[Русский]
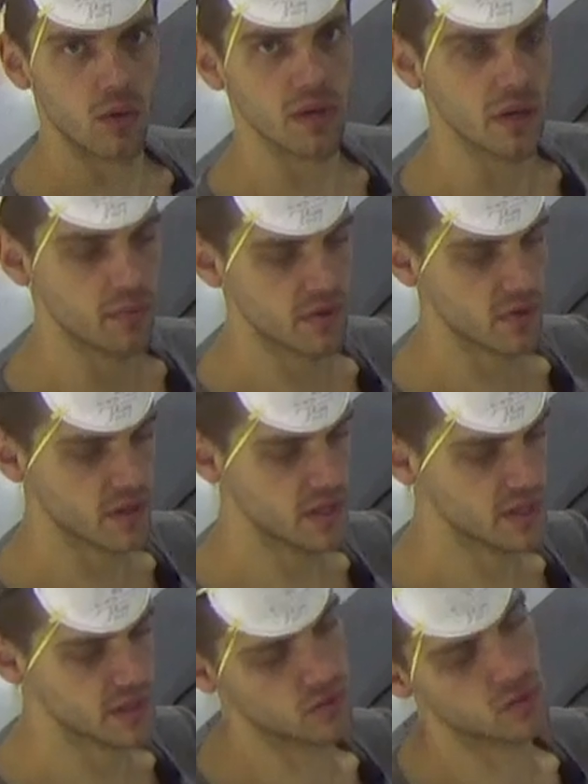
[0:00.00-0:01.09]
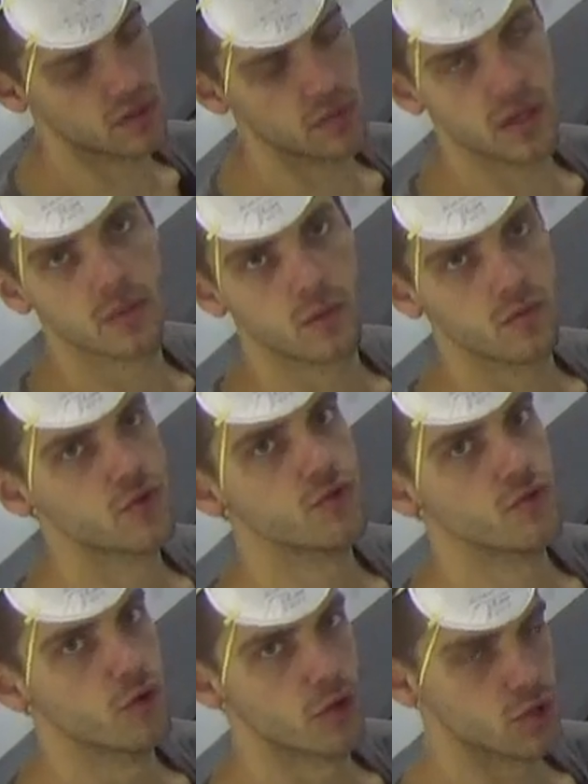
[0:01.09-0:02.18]
меня превратится, ну, как минимум в
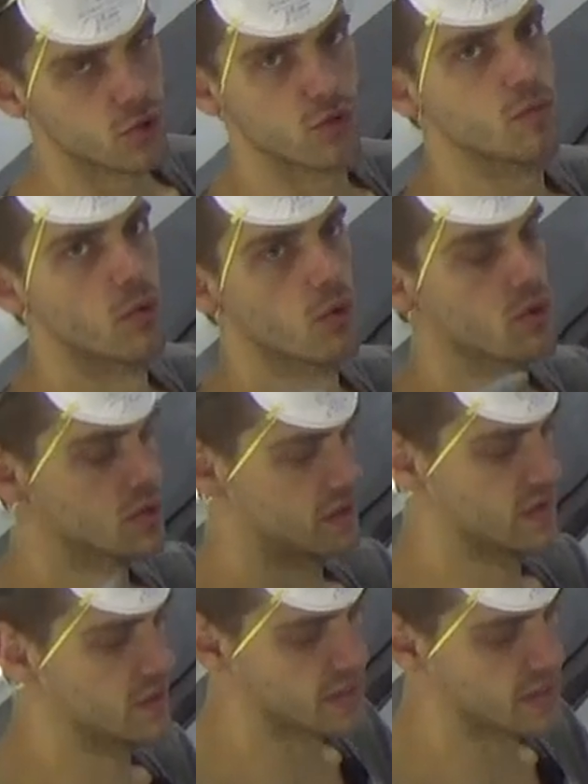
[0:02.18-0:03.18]
четверочку по своим